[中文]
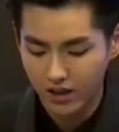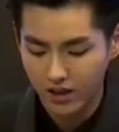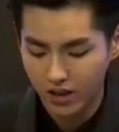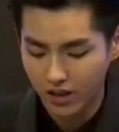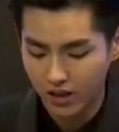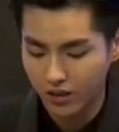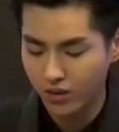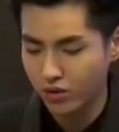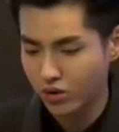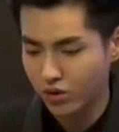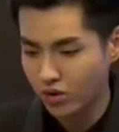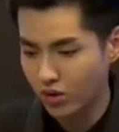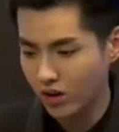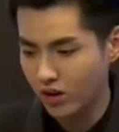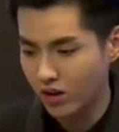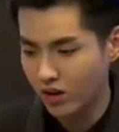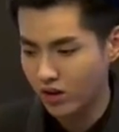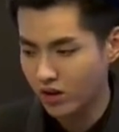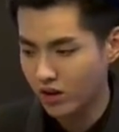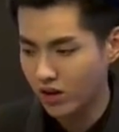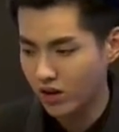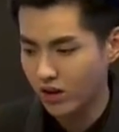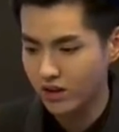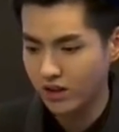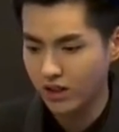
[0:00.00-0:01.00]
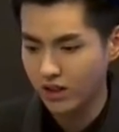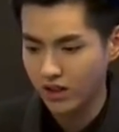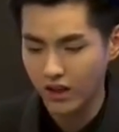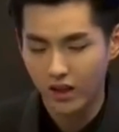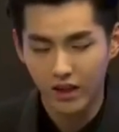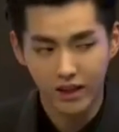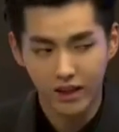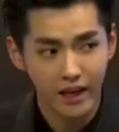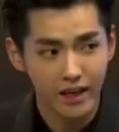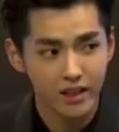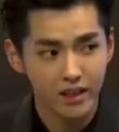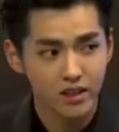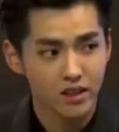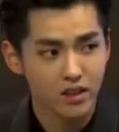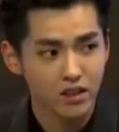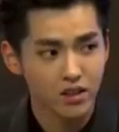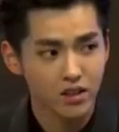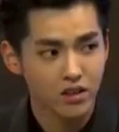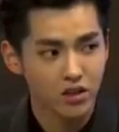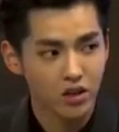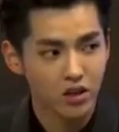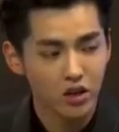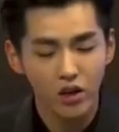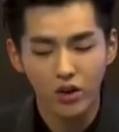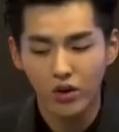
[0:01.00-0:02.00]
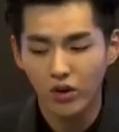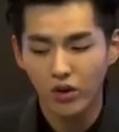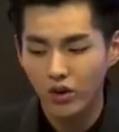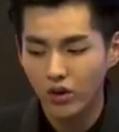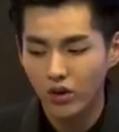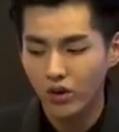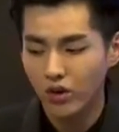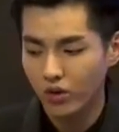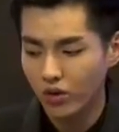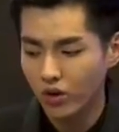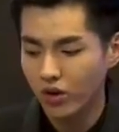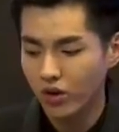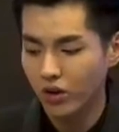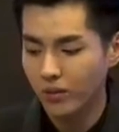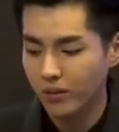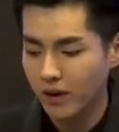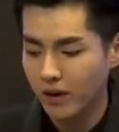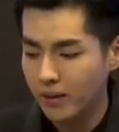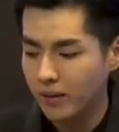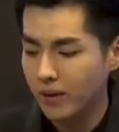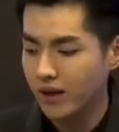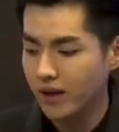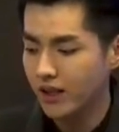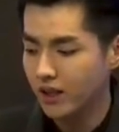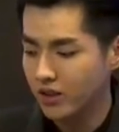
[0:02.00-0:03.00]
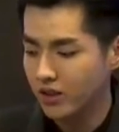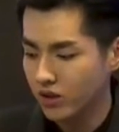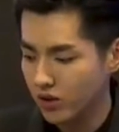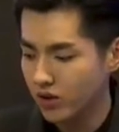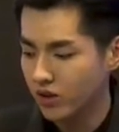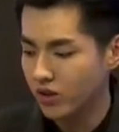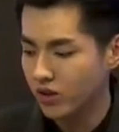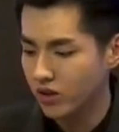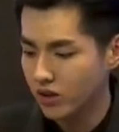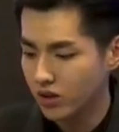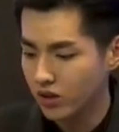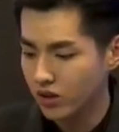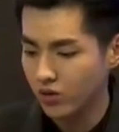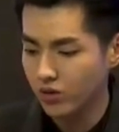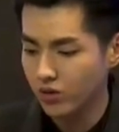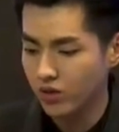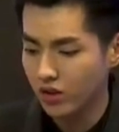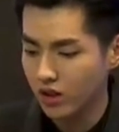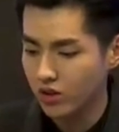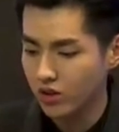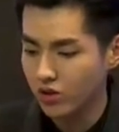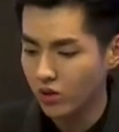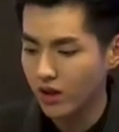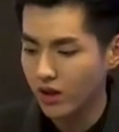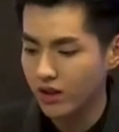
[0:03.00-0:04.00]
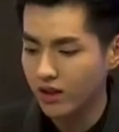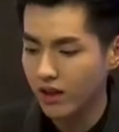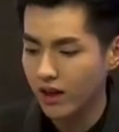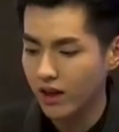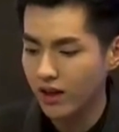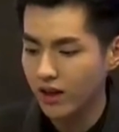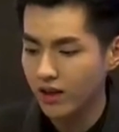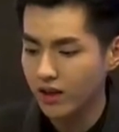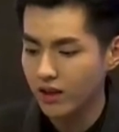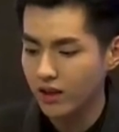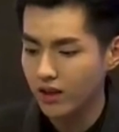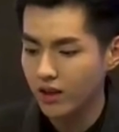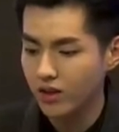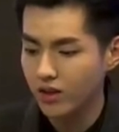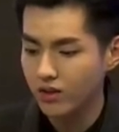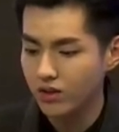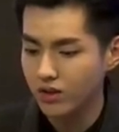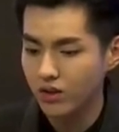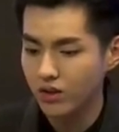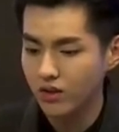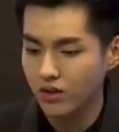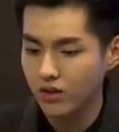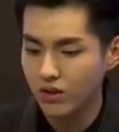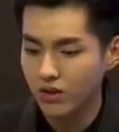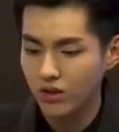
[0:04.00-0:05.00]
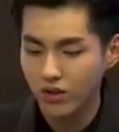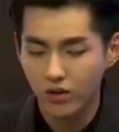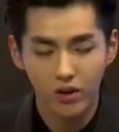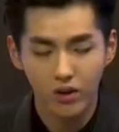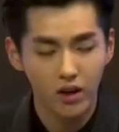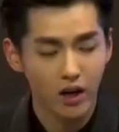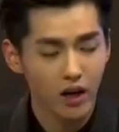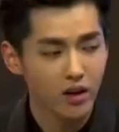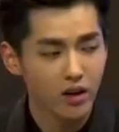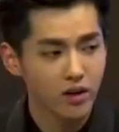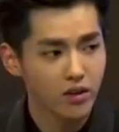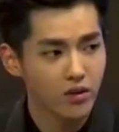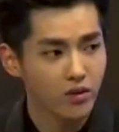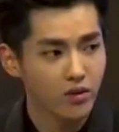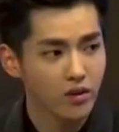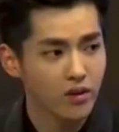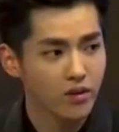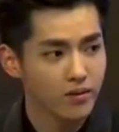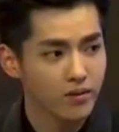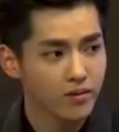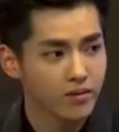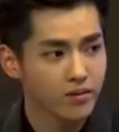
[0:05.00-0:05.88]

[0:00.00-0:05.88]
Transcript: 这个不错啊，这个要改进之后，我会慢慢的就进入那个状态，然后就会好很多。